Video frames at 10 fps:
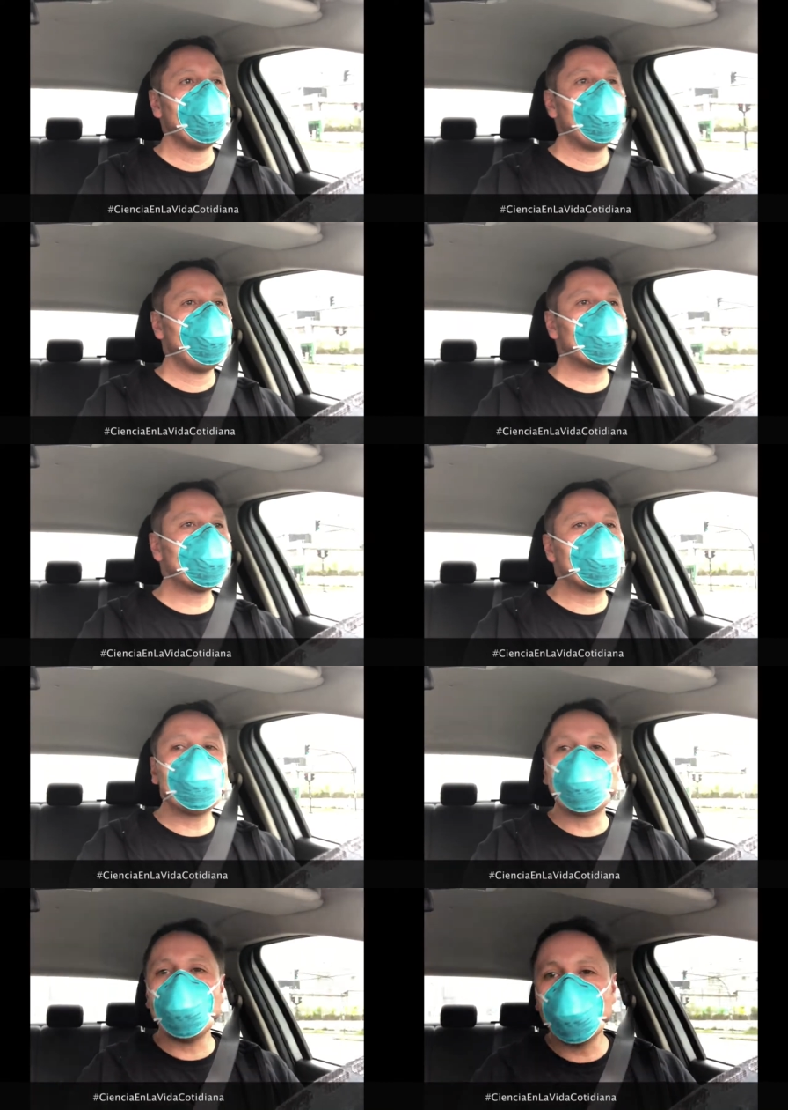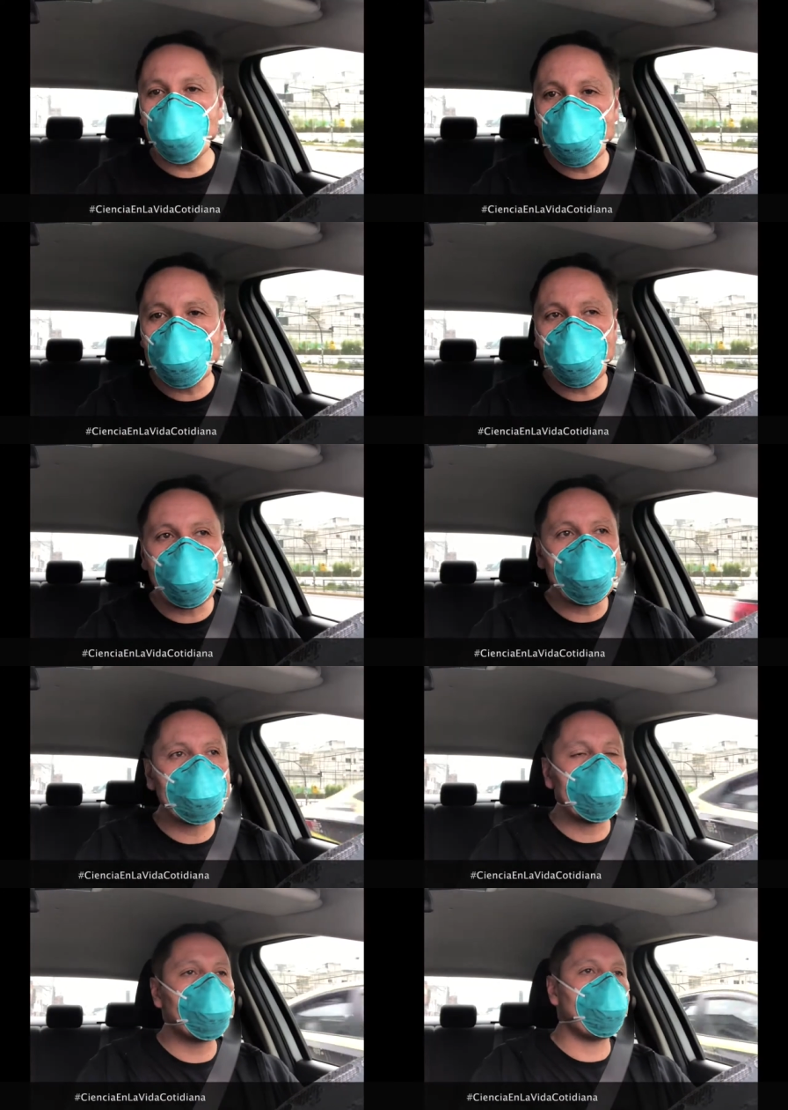Es decir, seis horas diarias
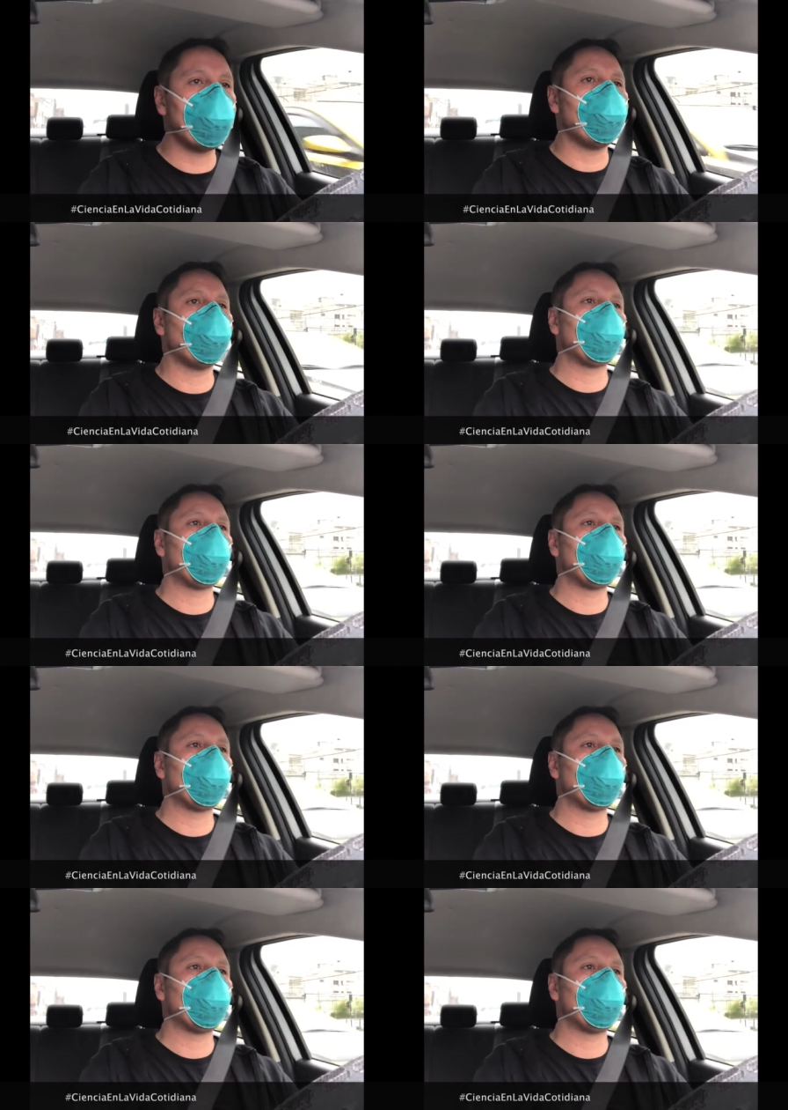de sueño.